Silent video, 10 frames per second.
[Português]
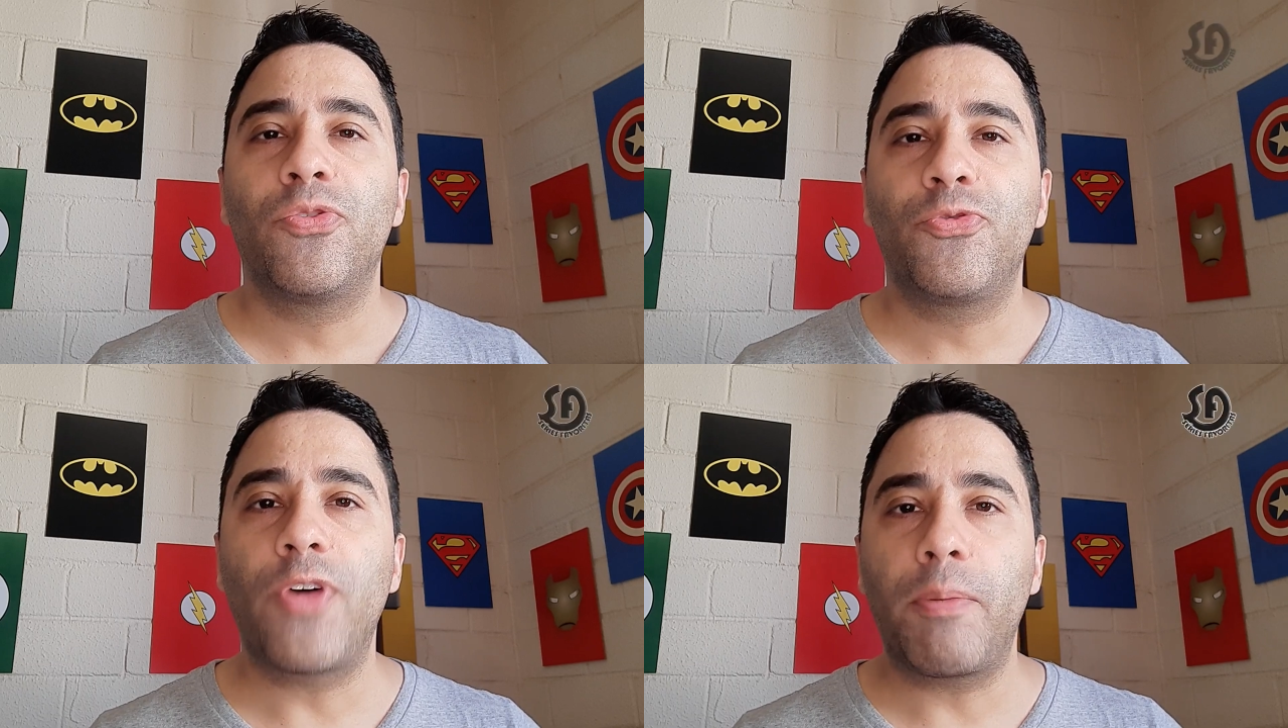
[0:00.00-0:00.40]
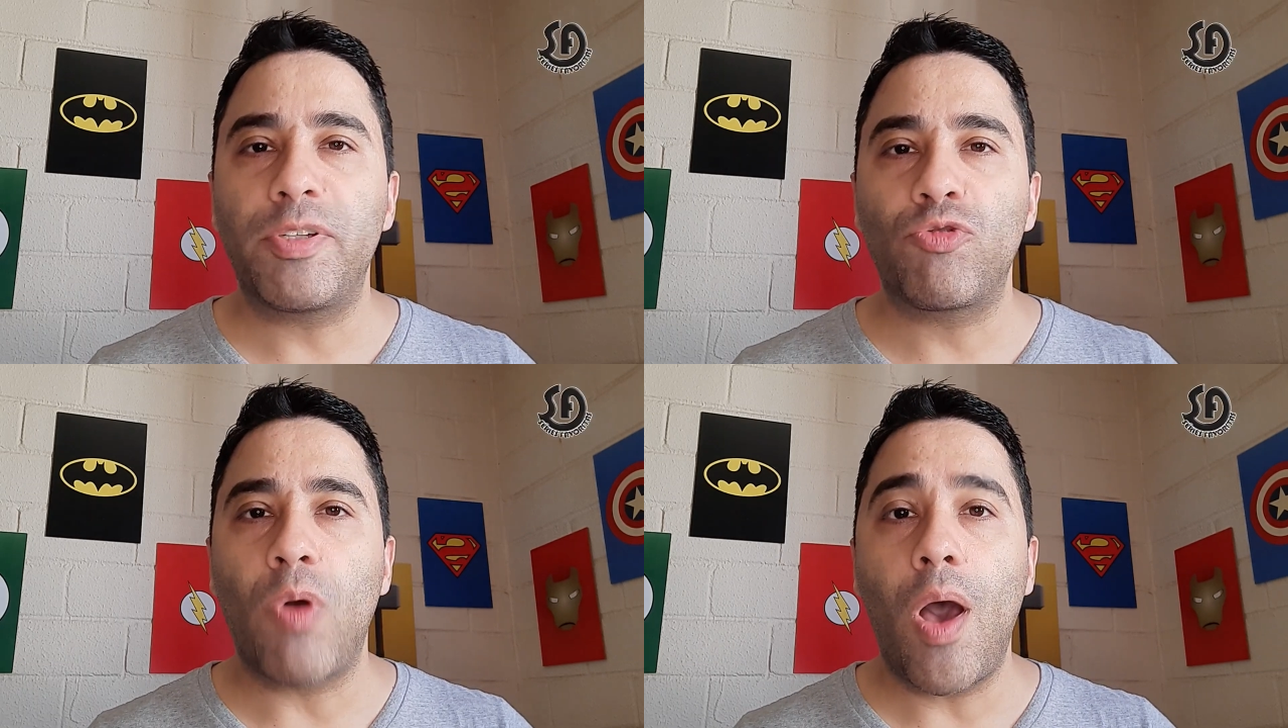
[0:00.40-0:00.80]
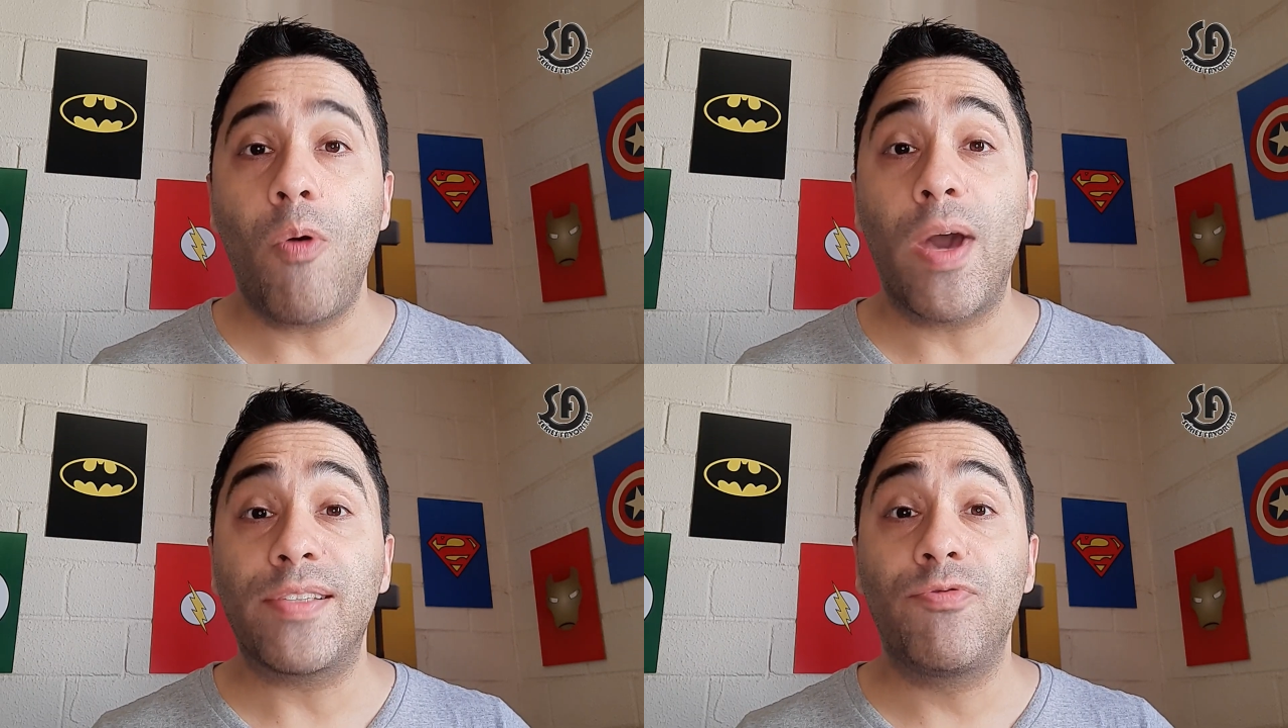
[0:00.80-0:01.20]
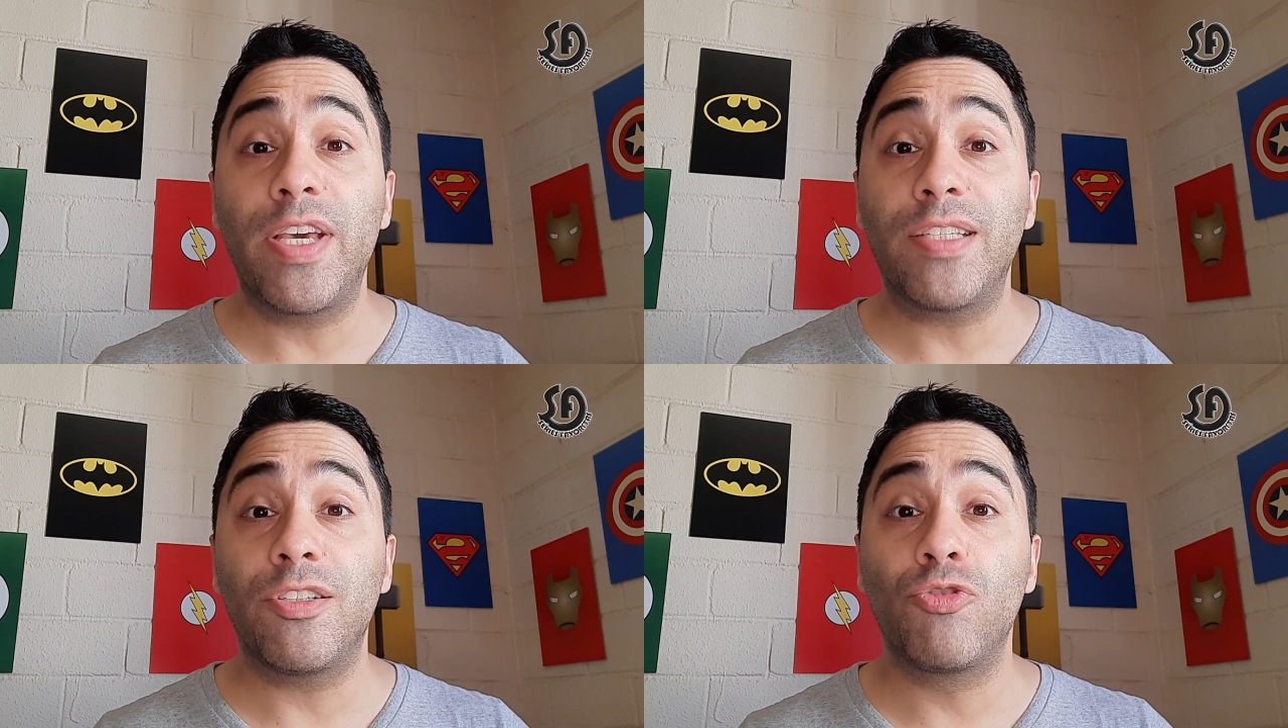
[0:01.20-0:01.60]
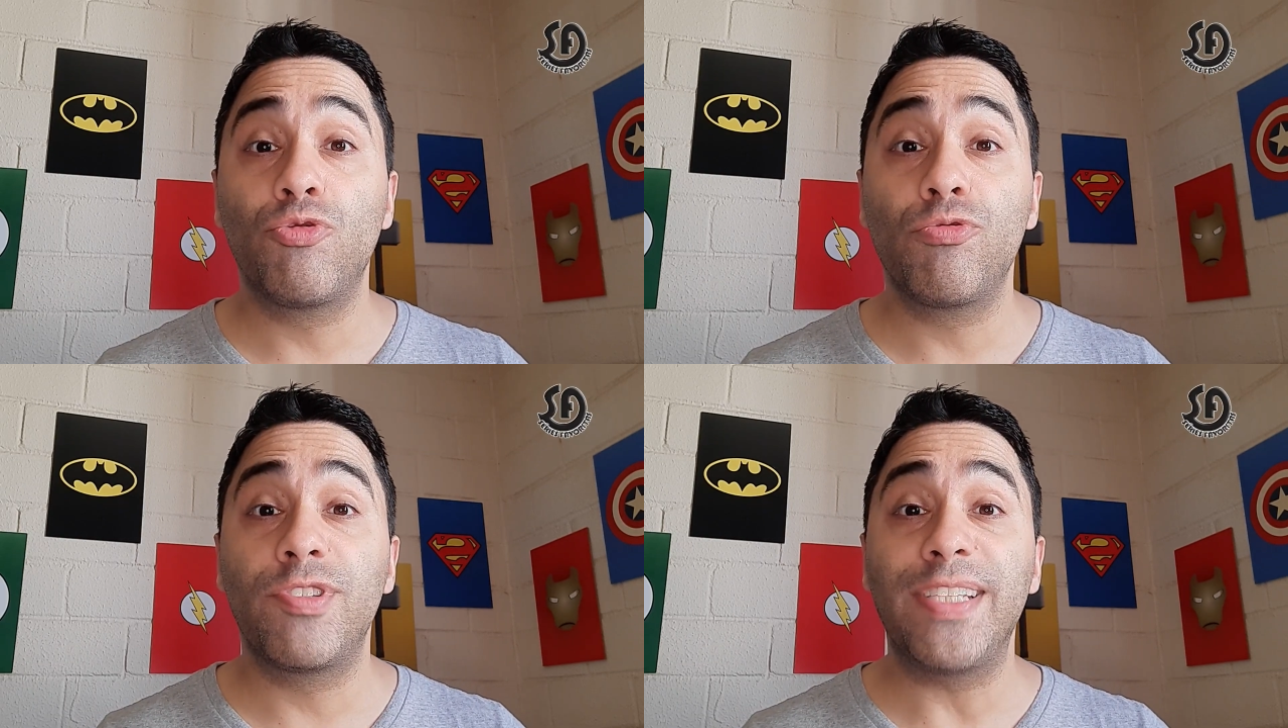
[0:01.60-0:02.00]
Fala pessoal, às
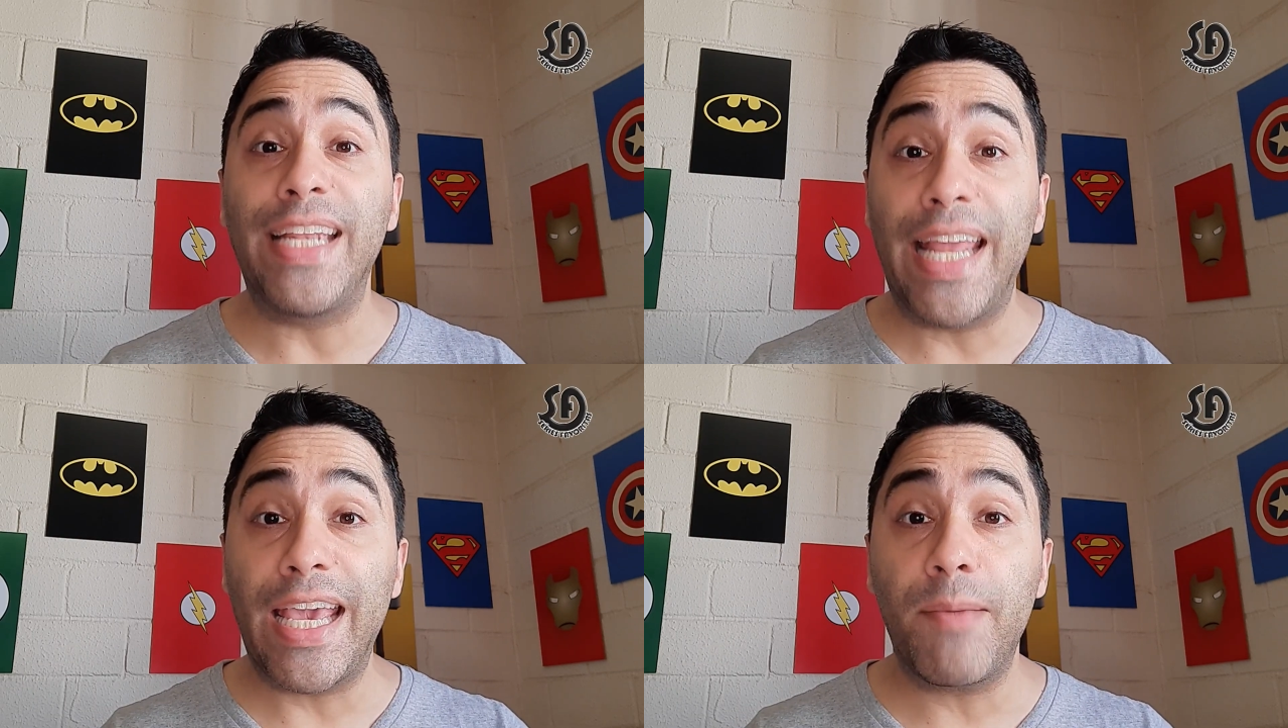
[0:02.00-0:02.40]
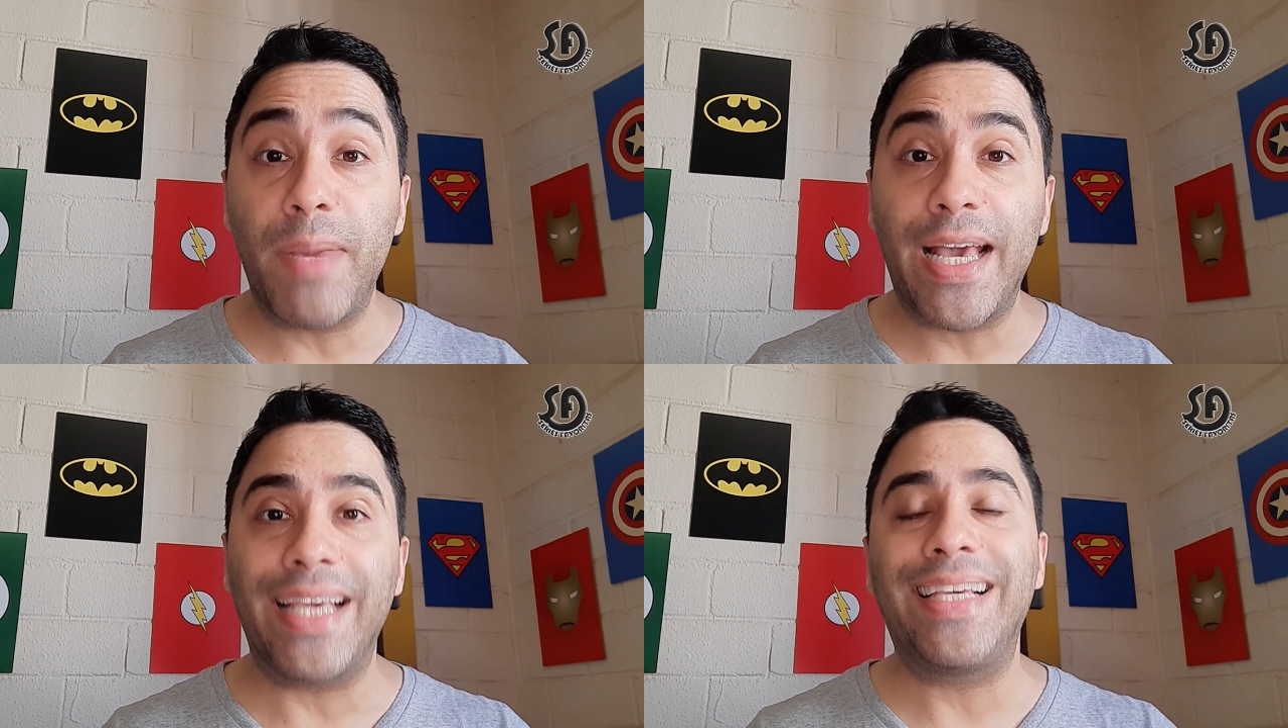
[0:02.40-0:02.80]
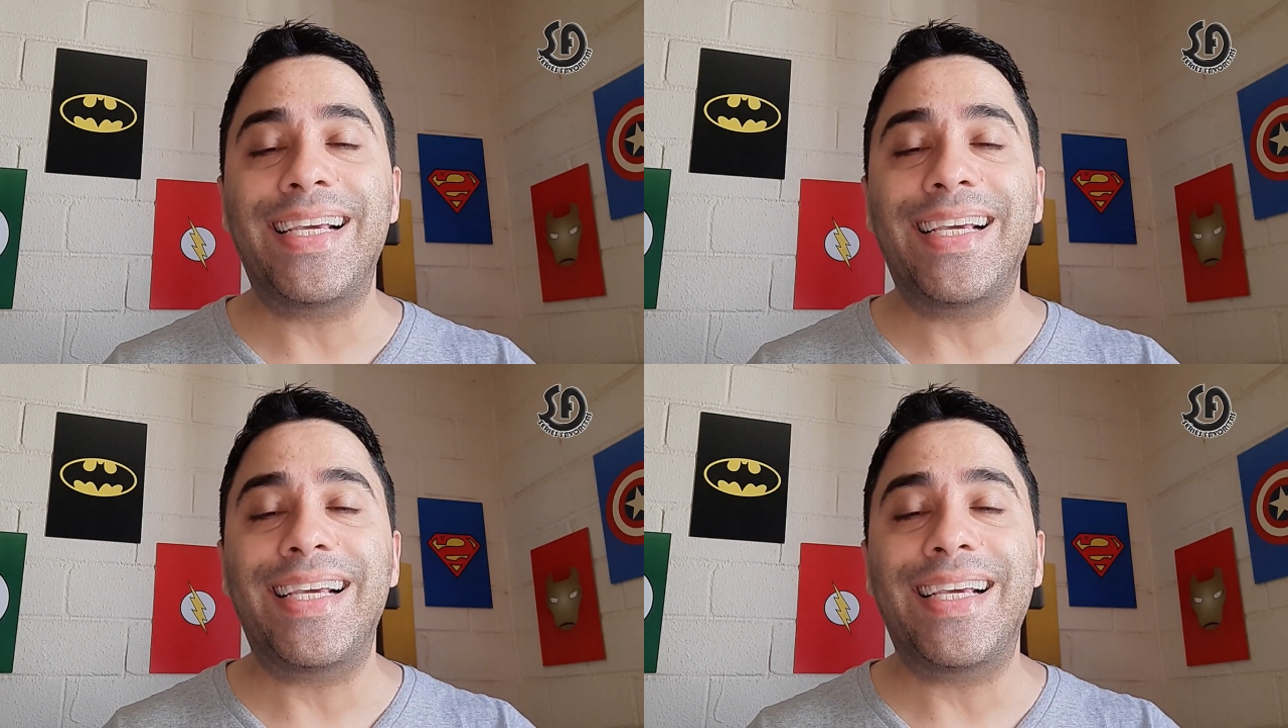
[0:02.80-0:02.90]
vezes o cinema